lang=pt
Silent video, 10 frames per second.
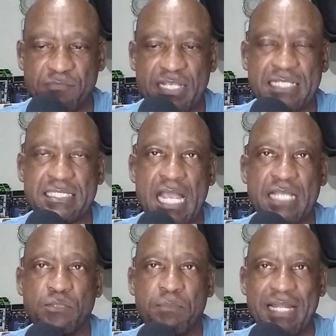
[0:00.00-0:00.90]

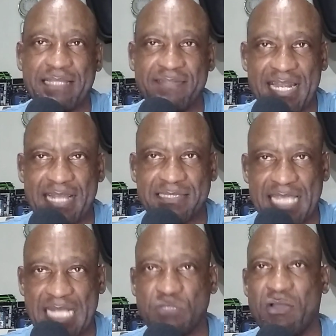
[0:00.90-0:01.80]
fixado para ter
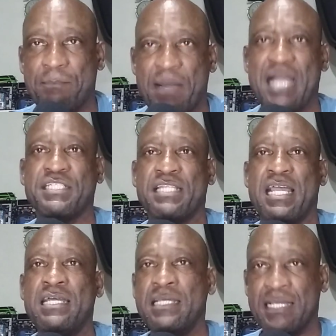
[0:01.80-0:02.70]
acesso à
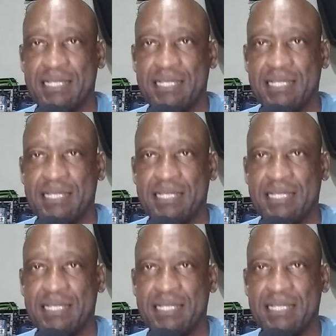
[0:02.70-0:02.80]
página